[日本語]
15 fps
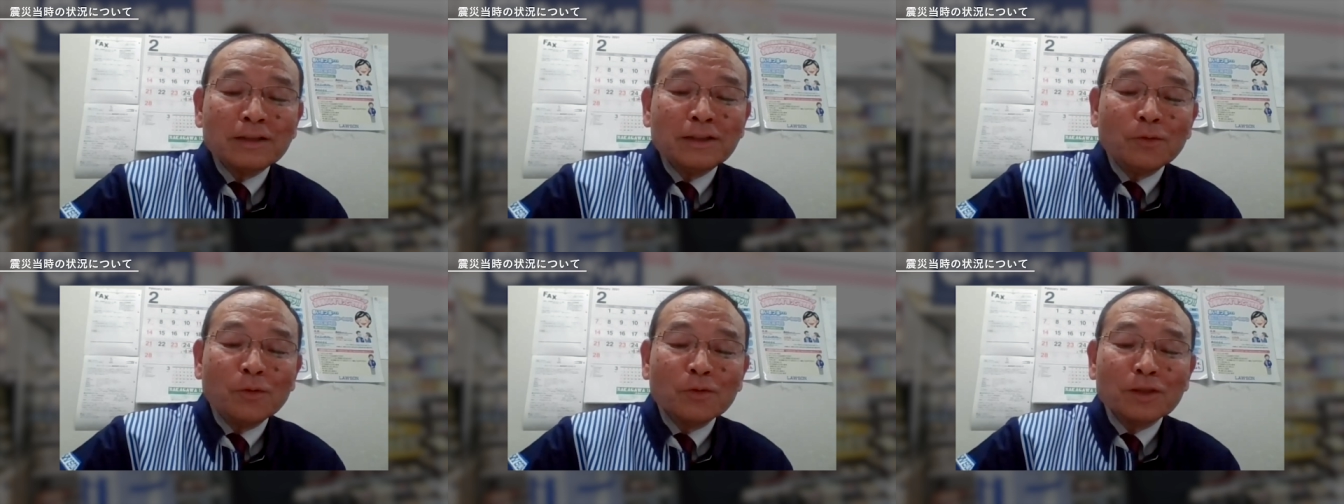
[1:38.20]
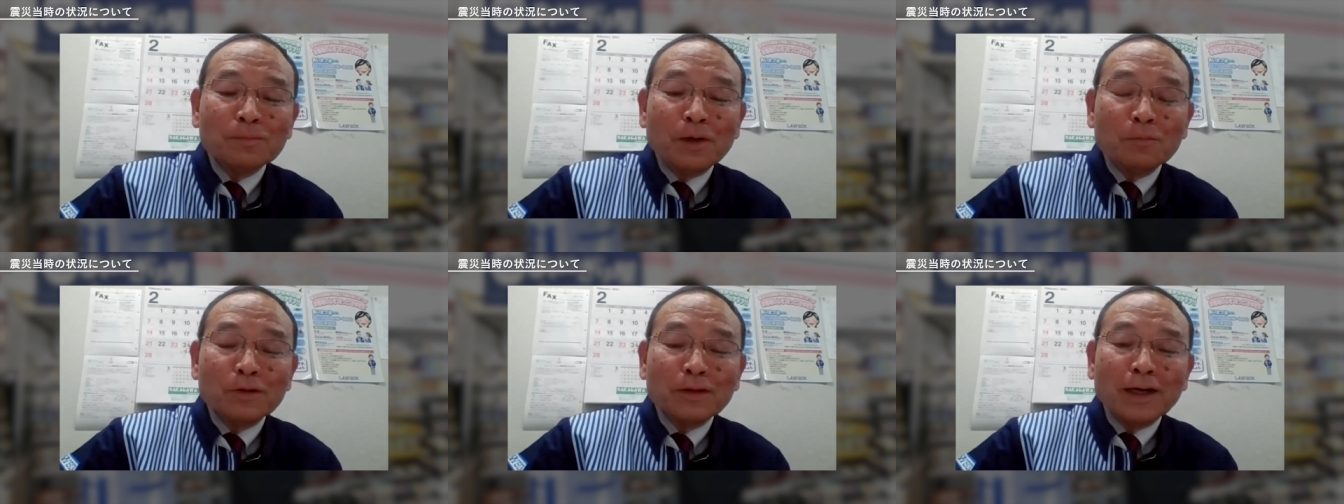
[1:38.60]
足の
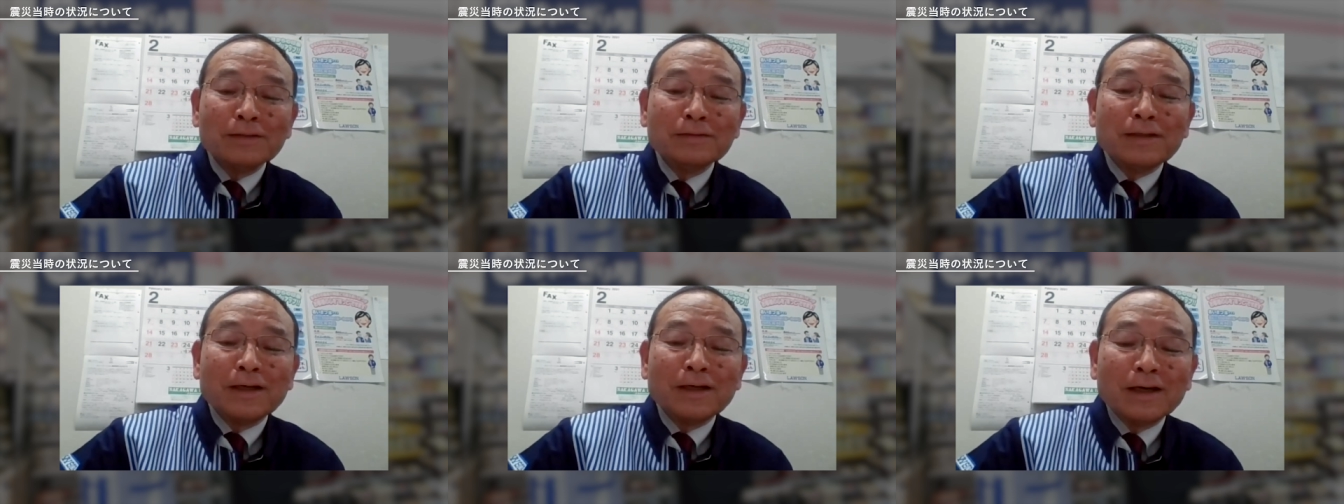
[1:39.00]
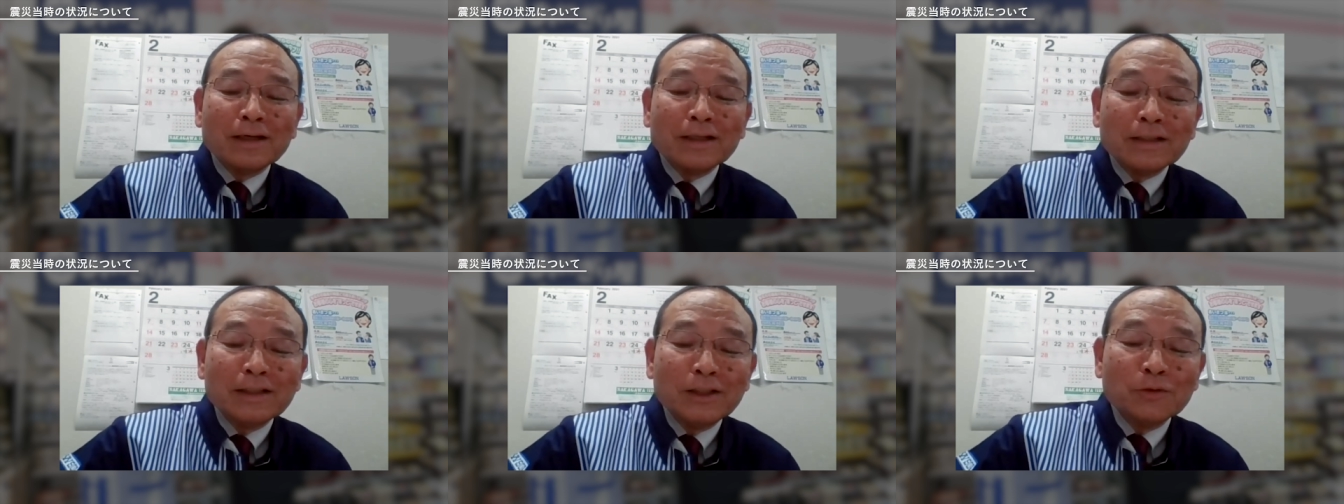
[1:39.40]
置き場もないぐ
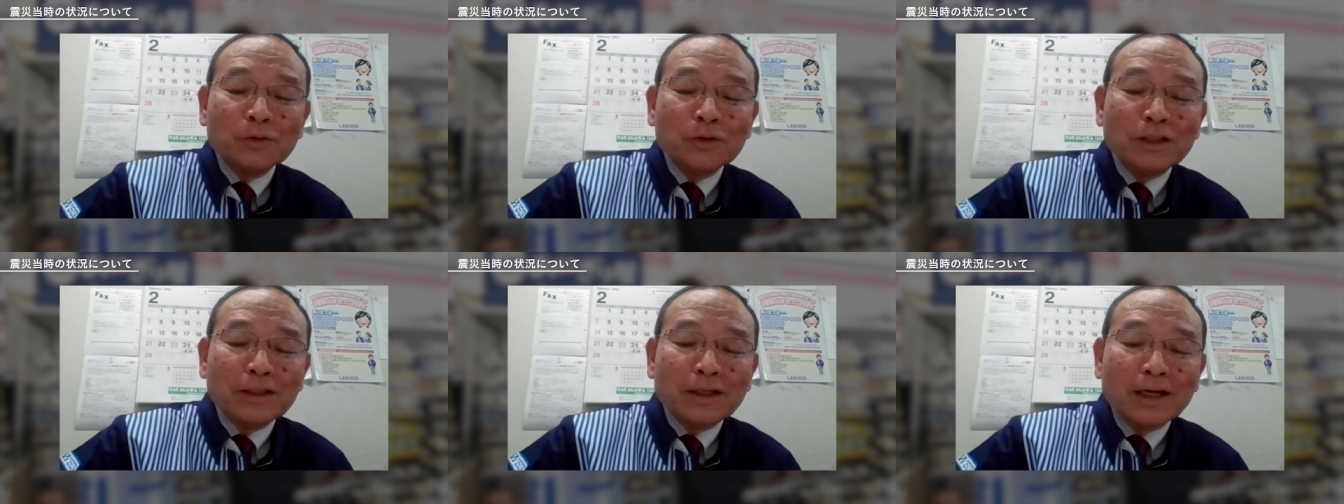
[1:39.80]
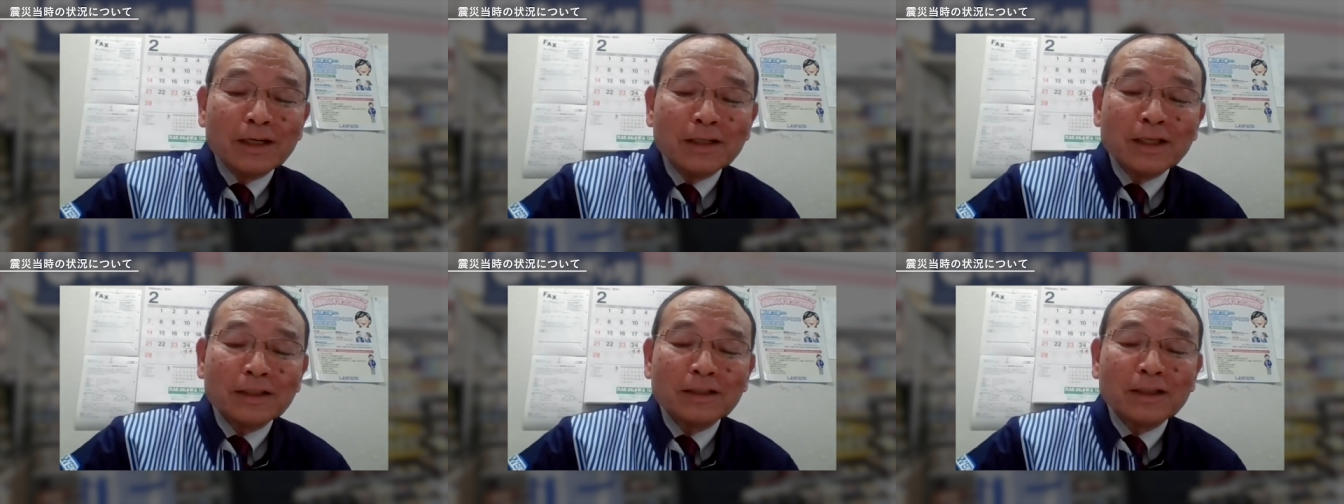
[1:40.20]
らいひど
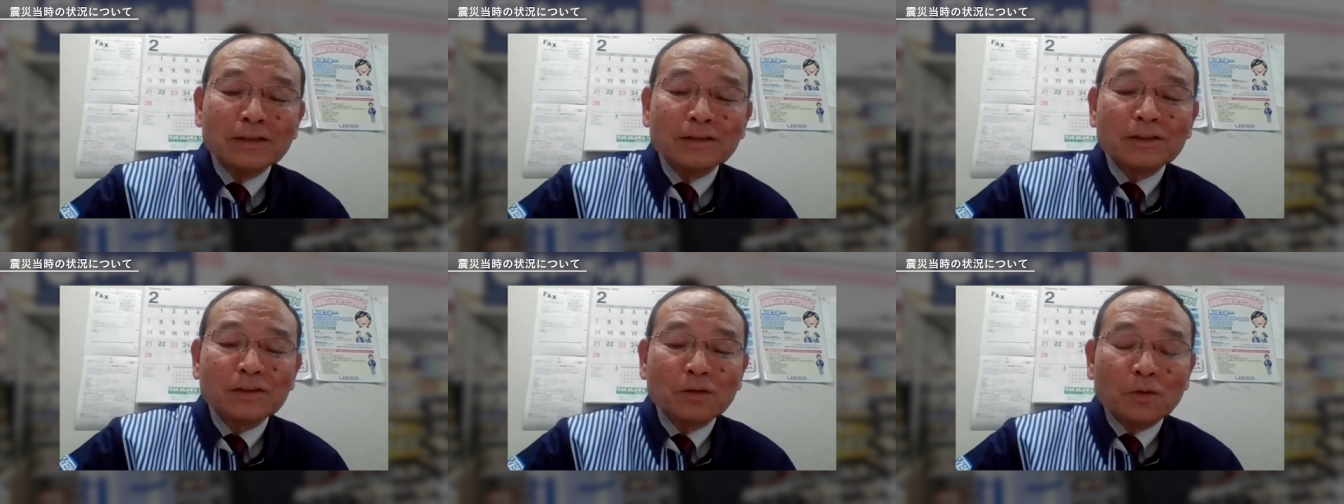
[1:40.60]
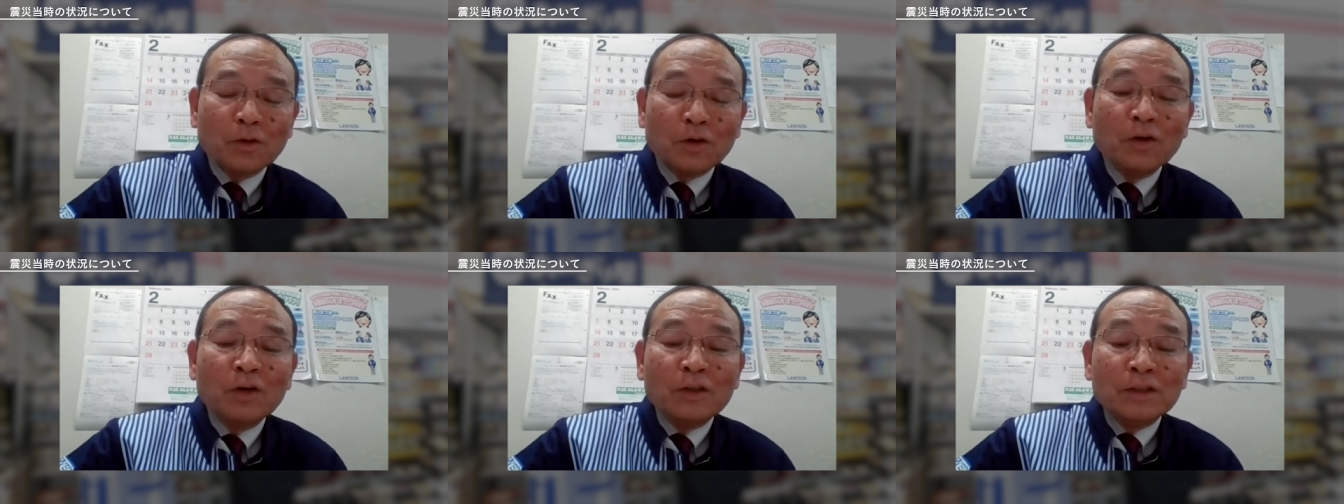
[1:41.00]
いあれだったんです
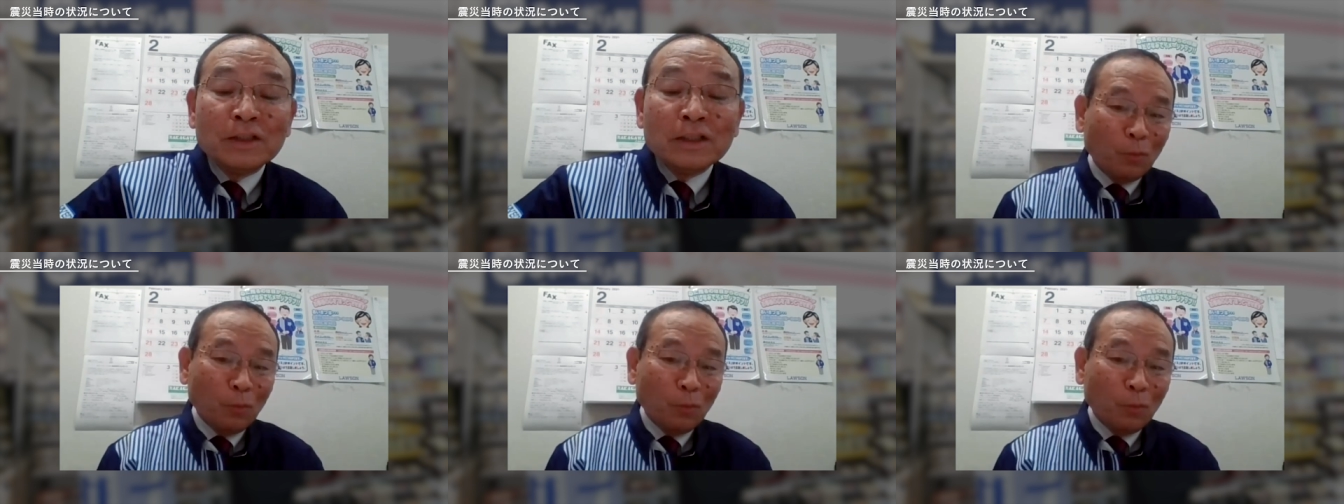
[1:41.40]
けど